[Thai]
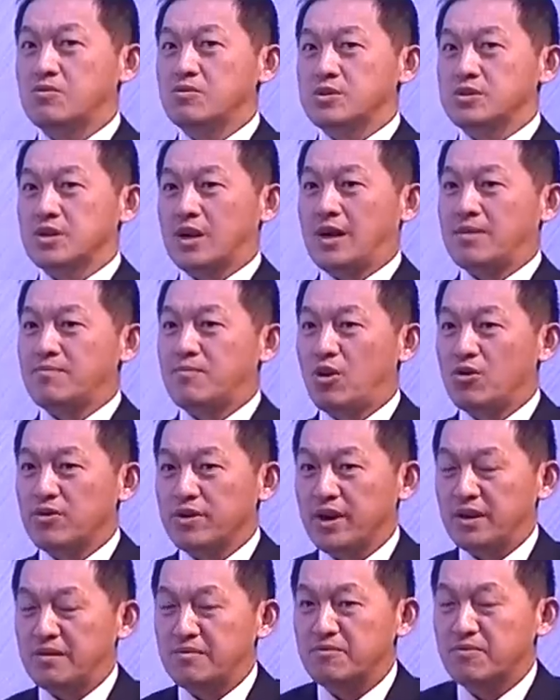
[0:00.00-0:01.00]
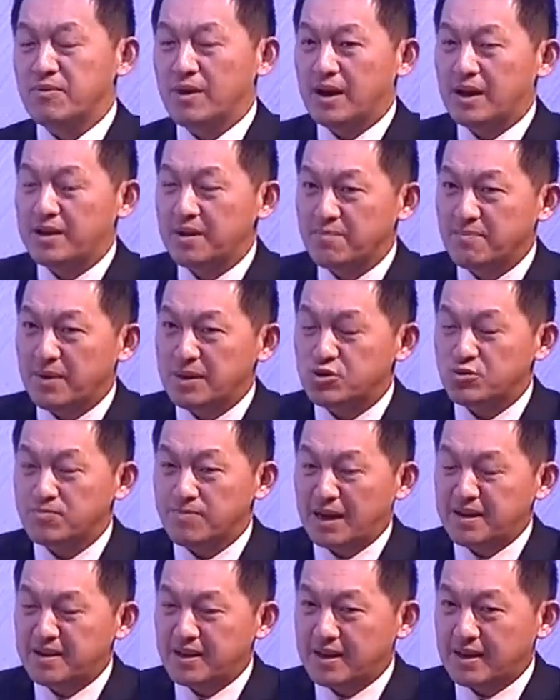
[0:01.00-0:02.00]
คุณอิสระมองเห็นว่าในปัจจุ
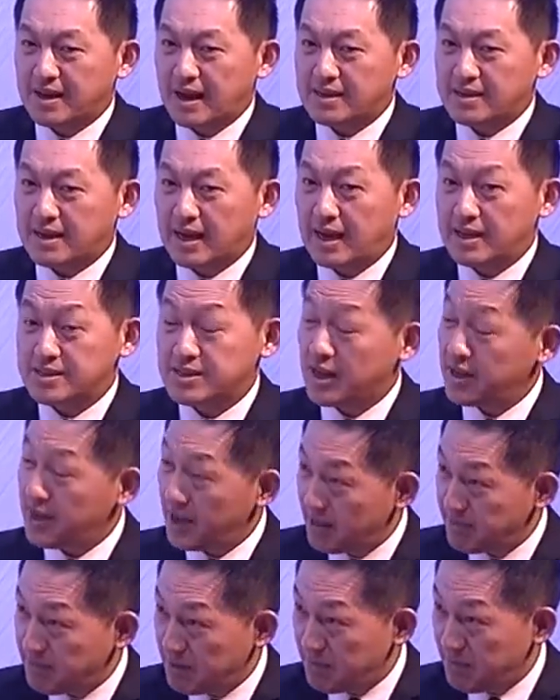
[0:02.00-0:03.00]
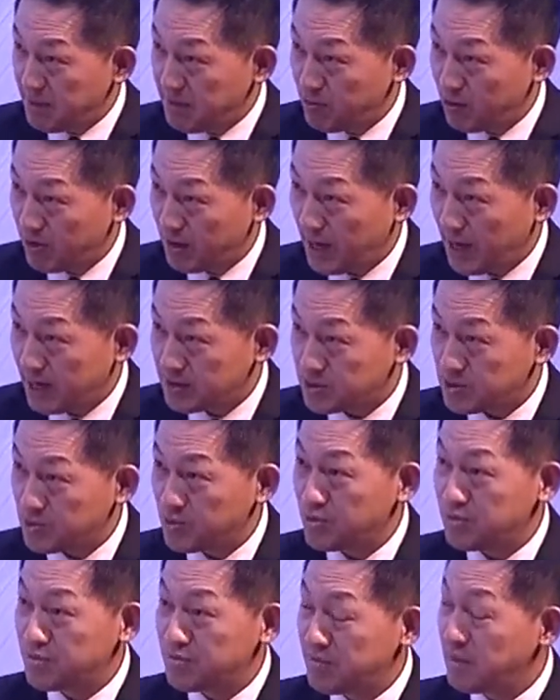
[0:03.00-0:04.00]
บันเนี่ยการค้าชายแดนมันมีมูลค่าสู
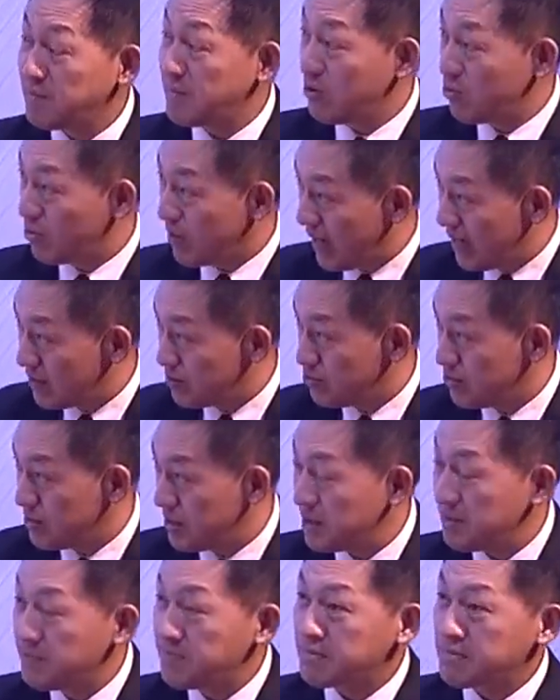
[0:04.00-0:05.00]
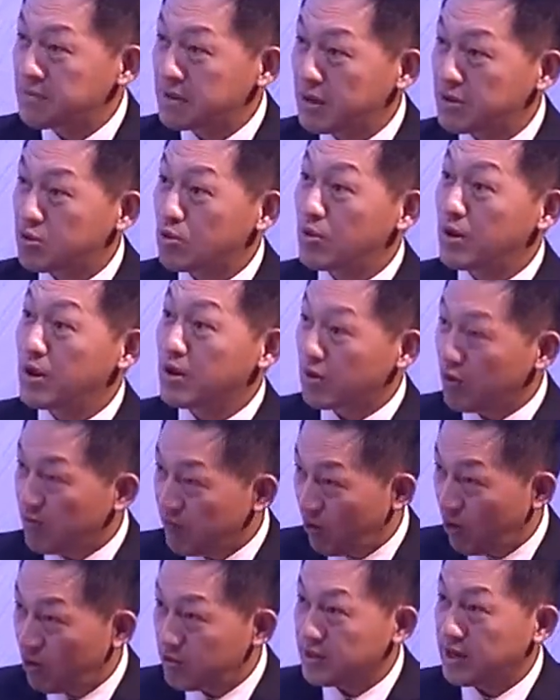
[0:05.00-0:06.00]
งมันมีโอกาสอยู่เยอะและตัวเลขก็
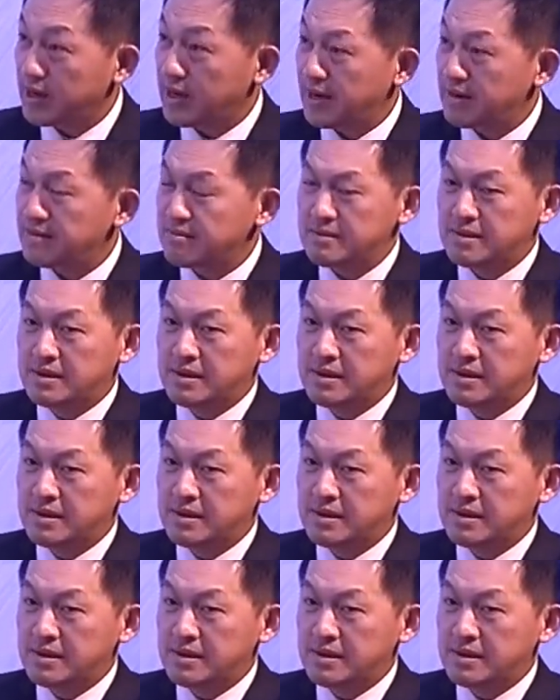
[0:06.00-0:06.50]
ฟ้องอย่างนั้น